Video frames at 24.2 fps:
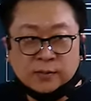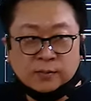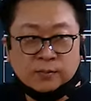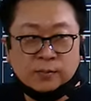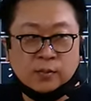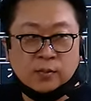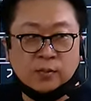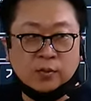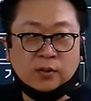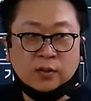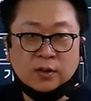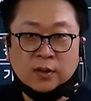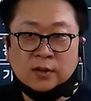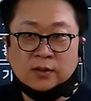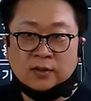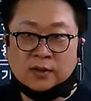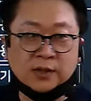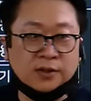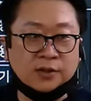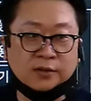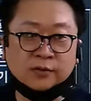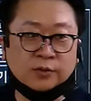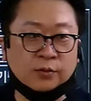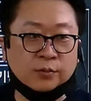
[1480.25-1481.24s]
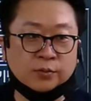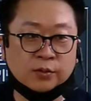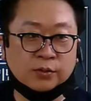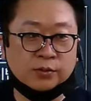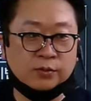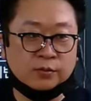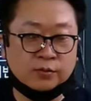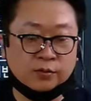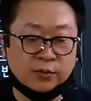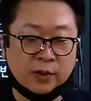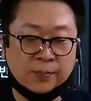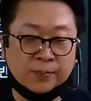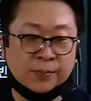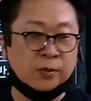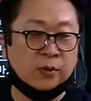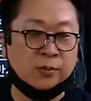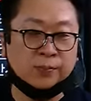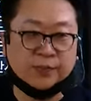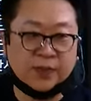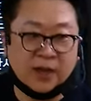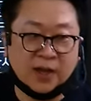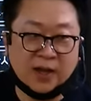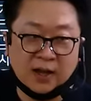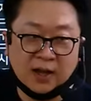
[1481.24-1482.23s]
뭐 타당성 검토 할 필요
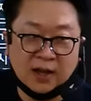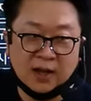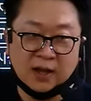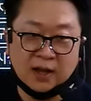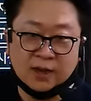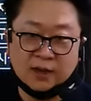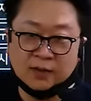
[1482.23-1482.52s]
없다.